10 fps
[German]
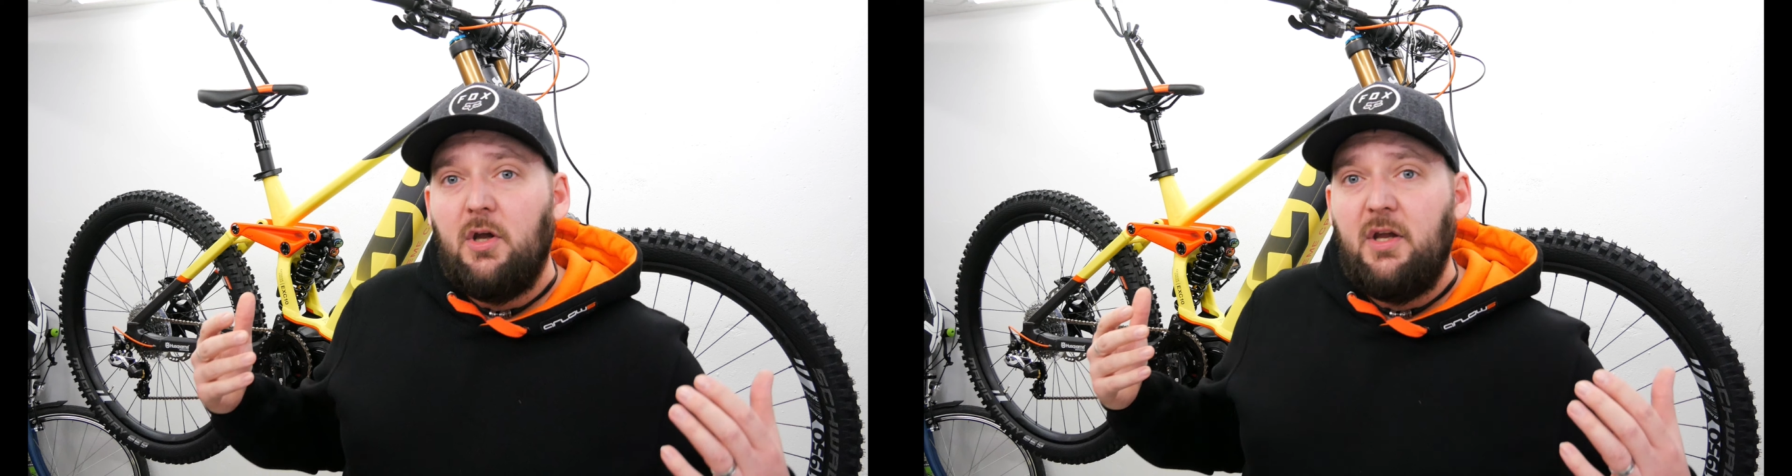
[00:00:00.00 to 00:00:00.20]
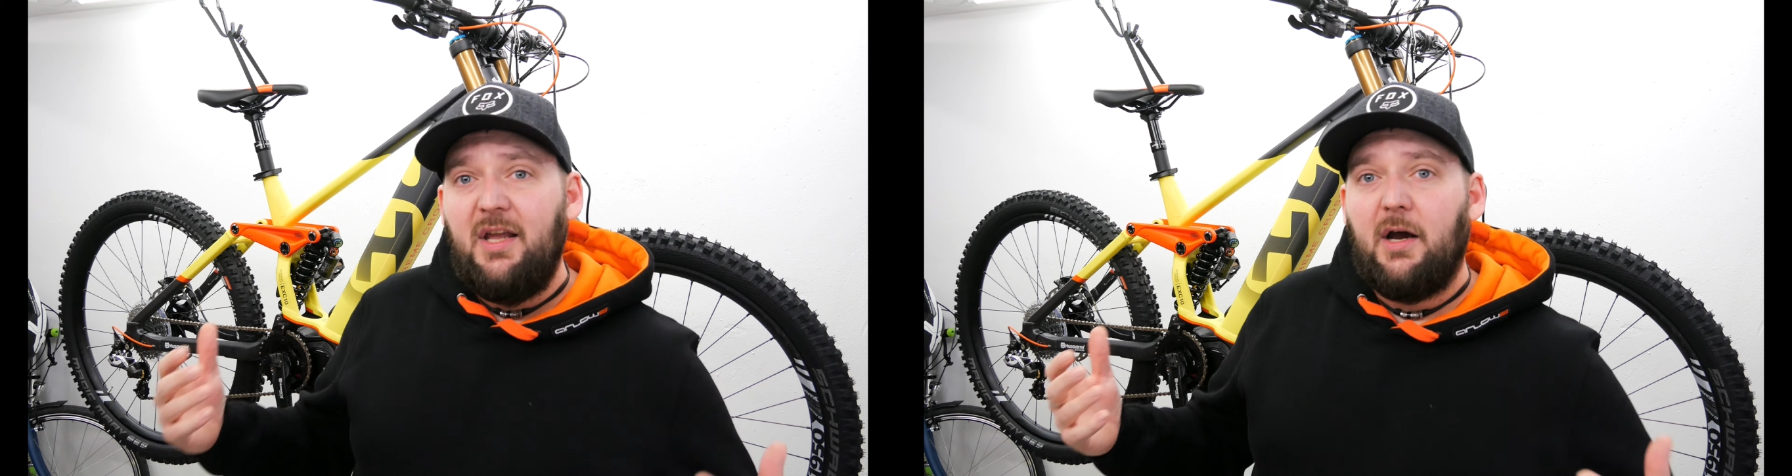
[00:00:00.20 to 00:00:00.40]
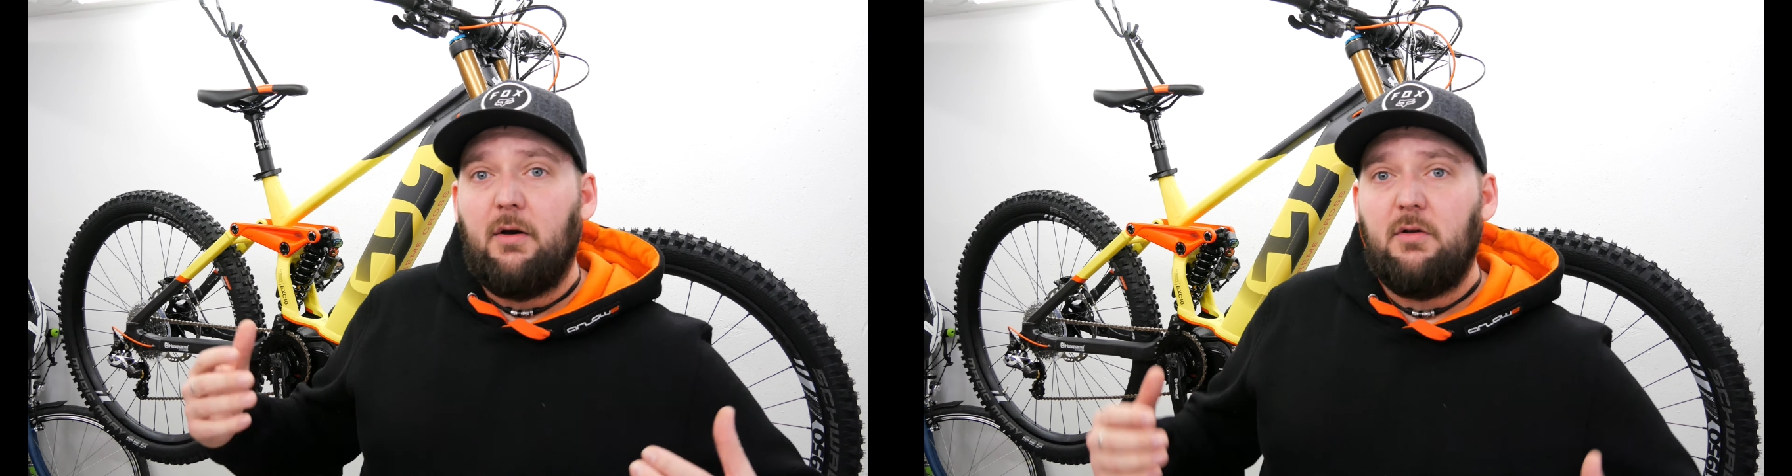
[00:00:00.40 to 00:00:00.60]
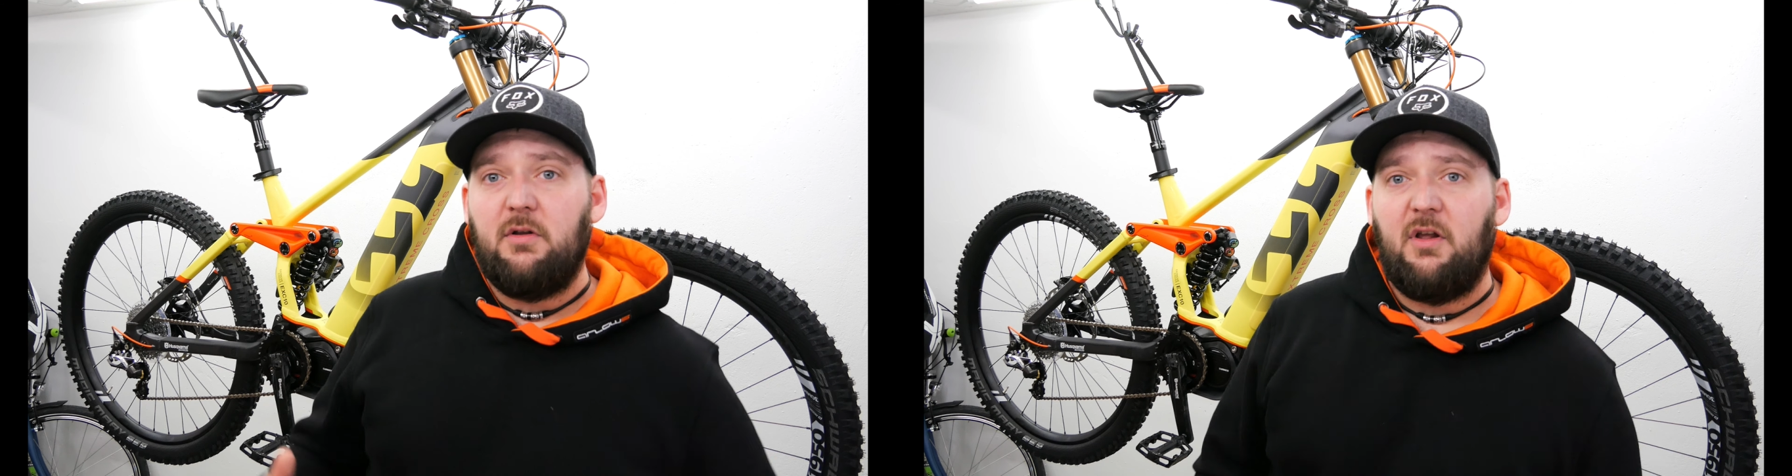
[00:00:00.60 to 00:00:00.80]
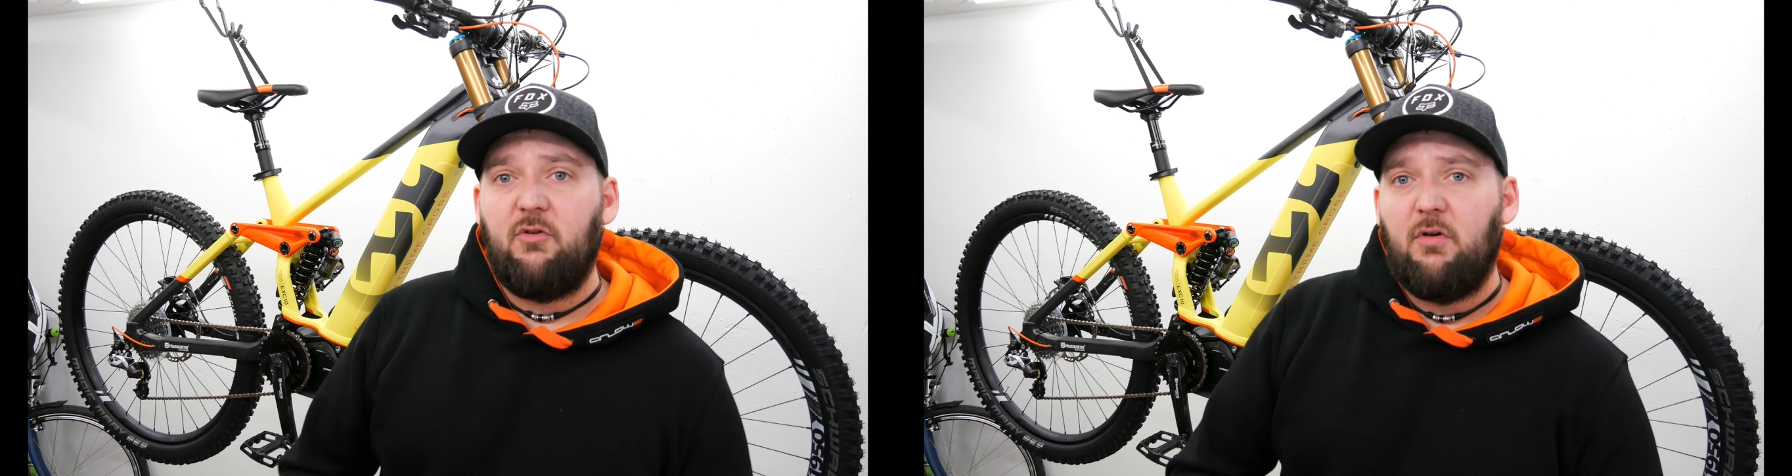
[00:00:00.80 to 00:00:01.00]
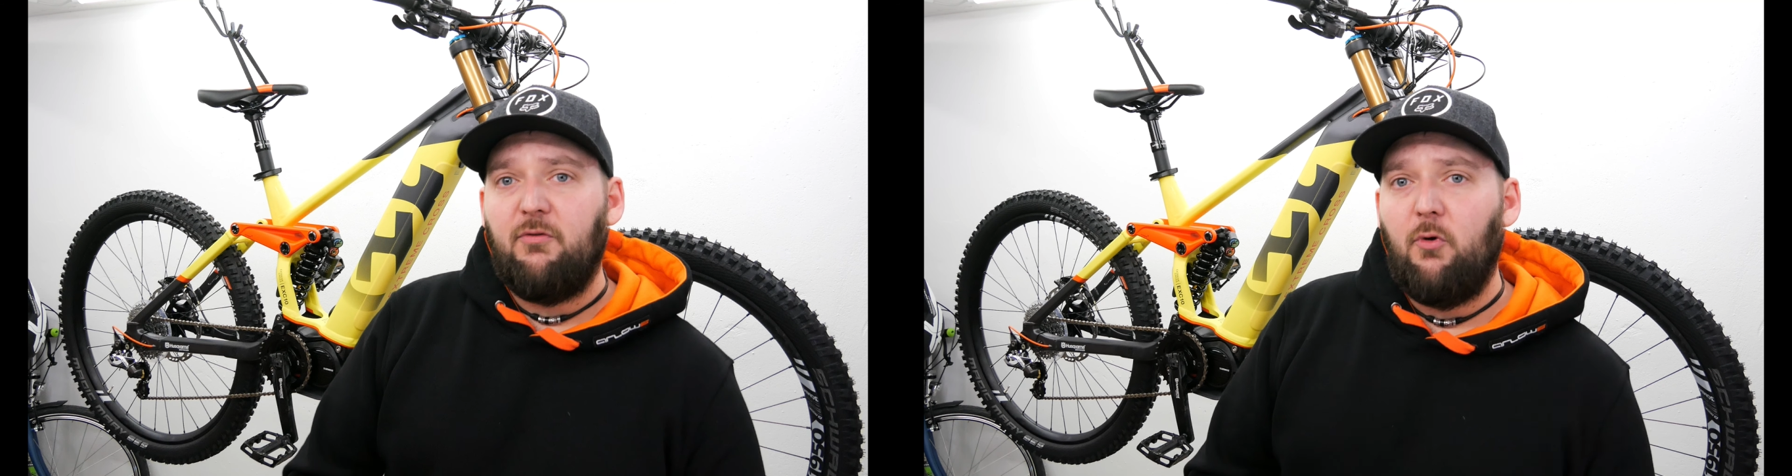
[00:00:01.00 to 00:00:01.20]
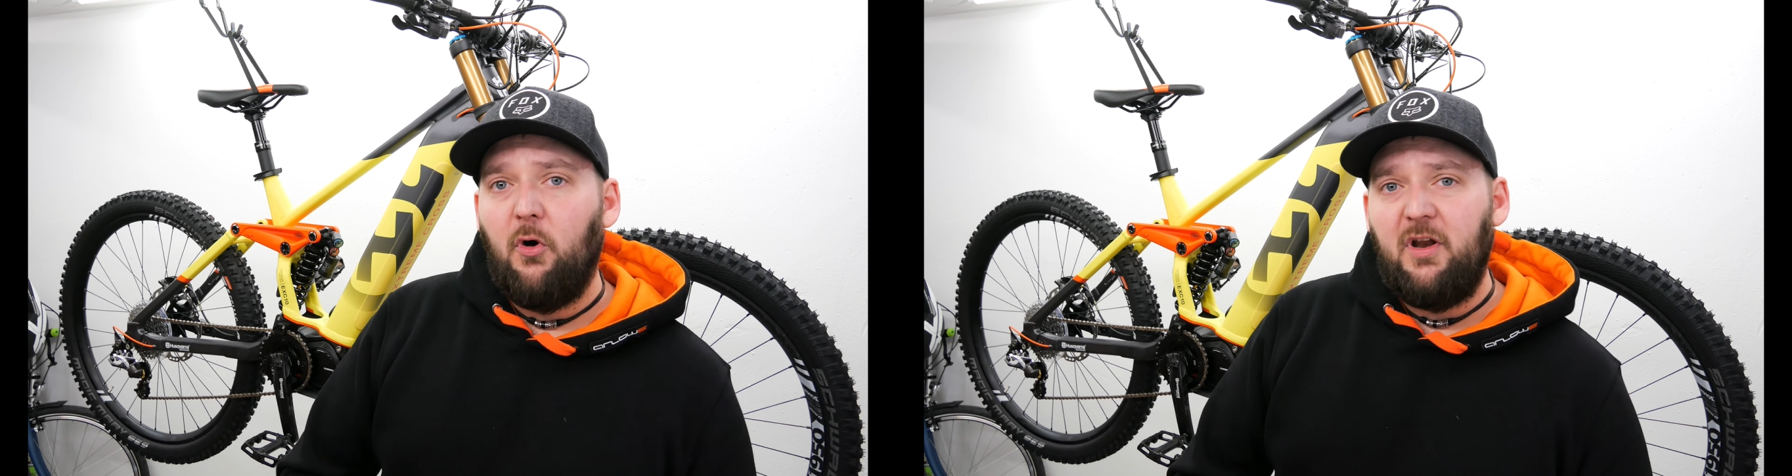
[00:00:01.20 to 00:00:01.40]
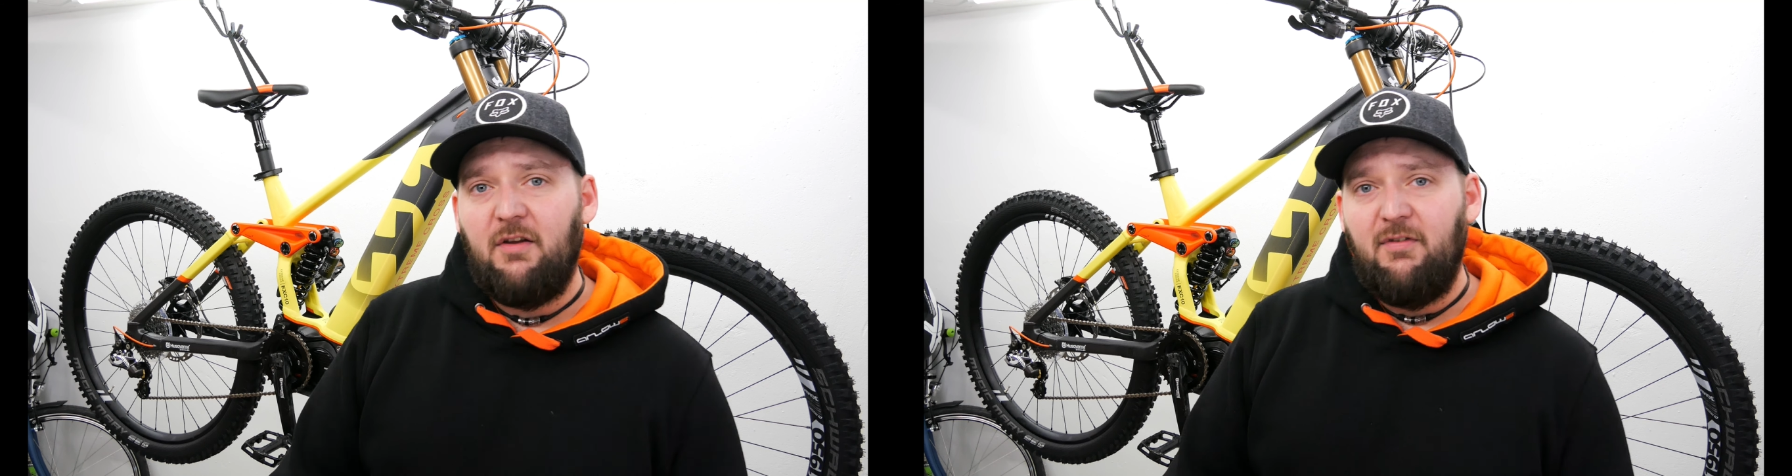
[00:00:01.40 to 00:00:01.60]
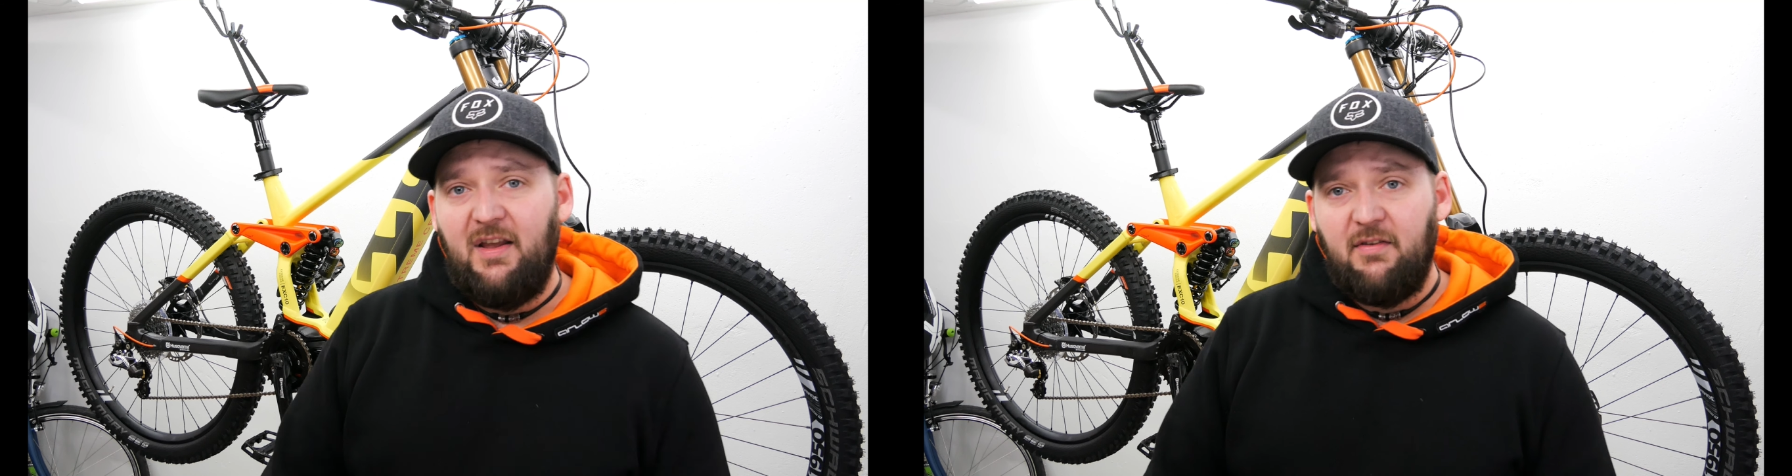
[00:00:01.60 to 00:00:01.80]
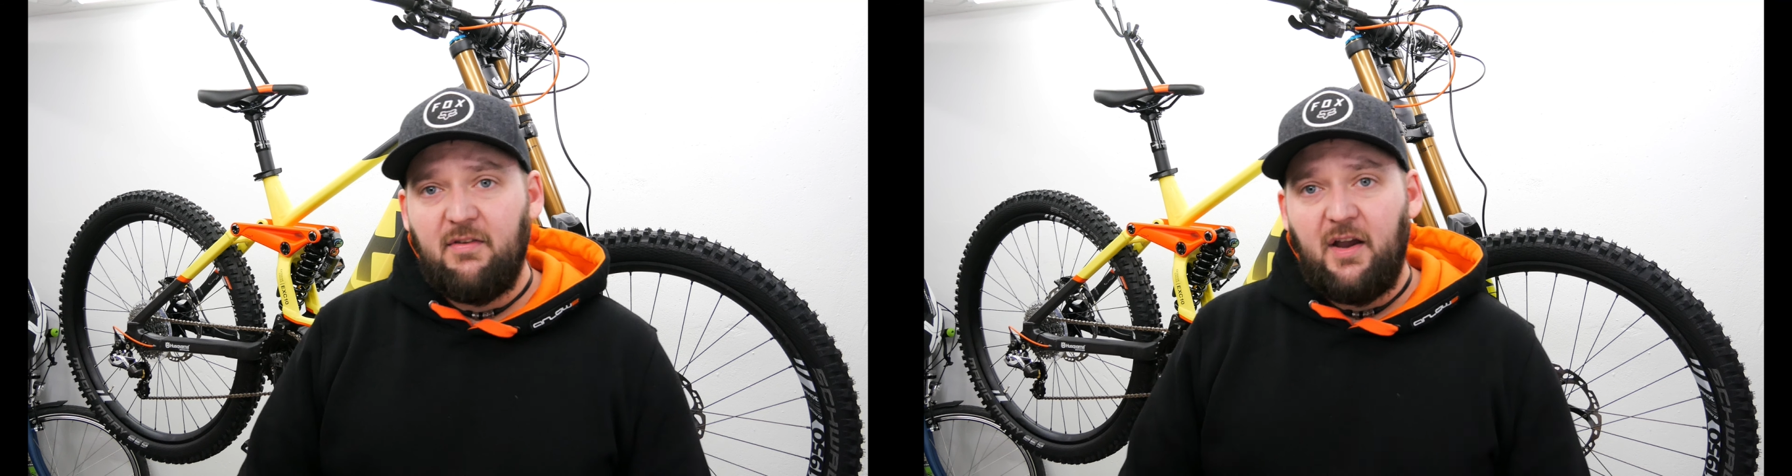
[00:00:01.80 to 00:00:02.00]
Ja, das soll es für heute
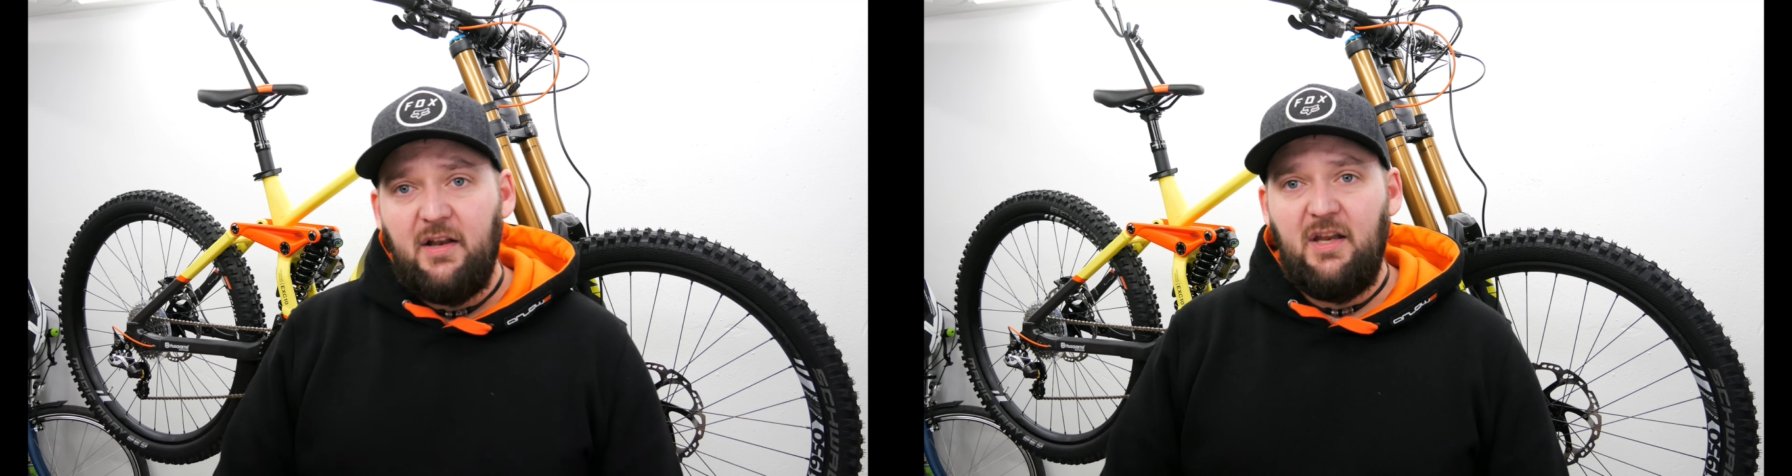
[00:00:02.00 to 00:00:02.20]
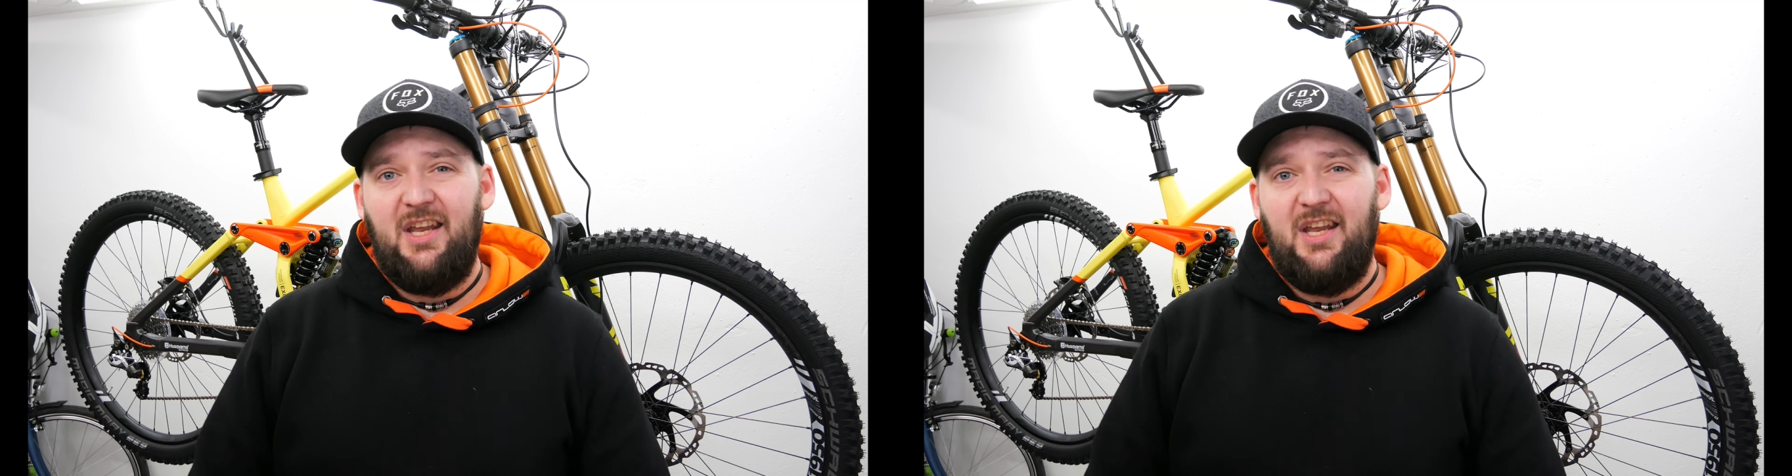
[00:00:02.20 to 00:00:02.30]
gewesen sein.